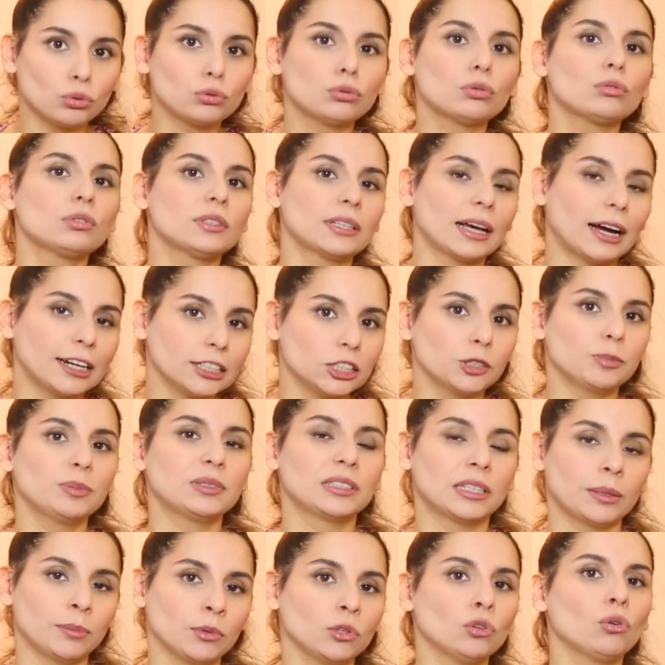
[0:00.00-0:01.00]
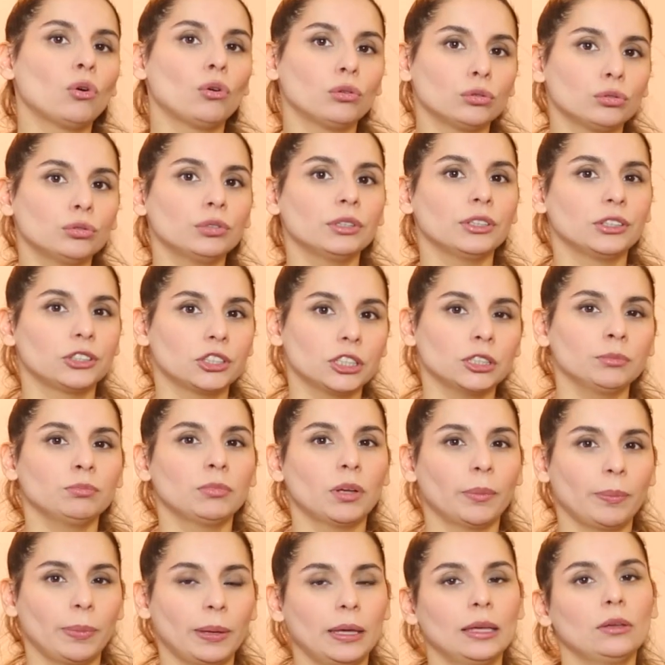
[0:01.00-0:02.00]
üstü sert bir zemin olduğu
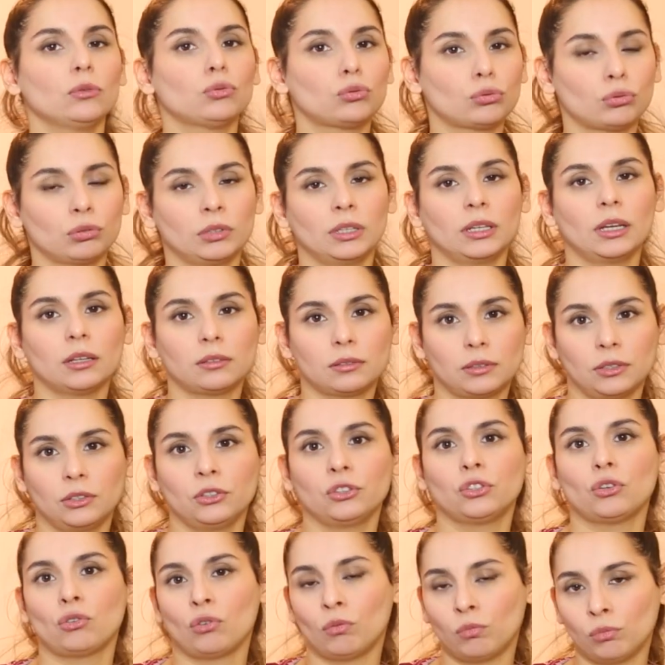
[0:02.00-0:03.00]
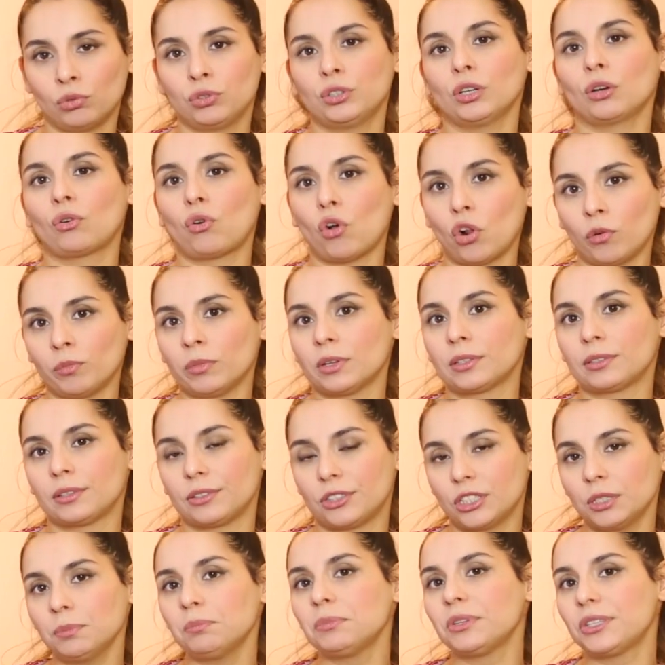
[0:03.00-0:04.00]
için bebeği üstüne yatırınca yumuşak
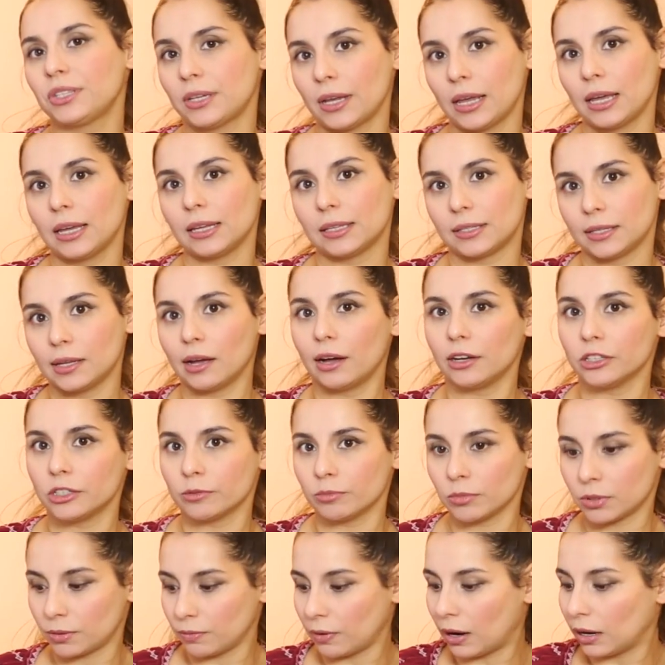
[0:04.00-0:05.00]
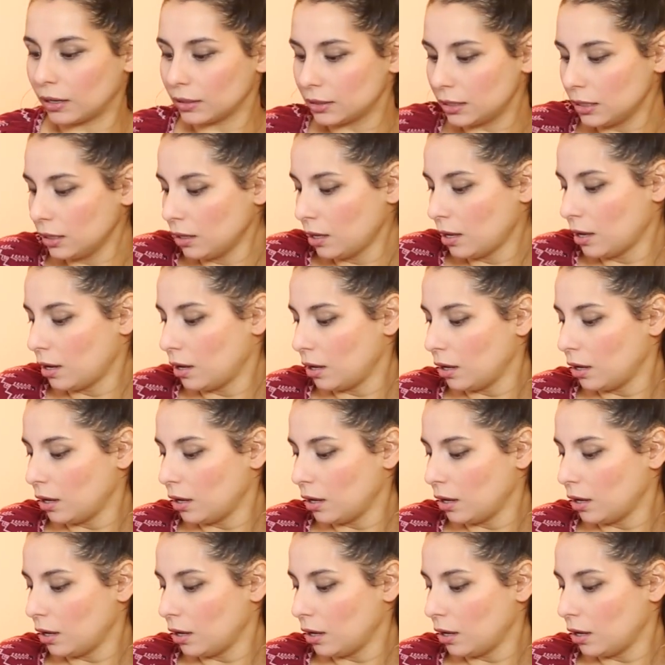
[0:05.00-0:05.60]
olması için bir şeye ihtiyacımız vardı.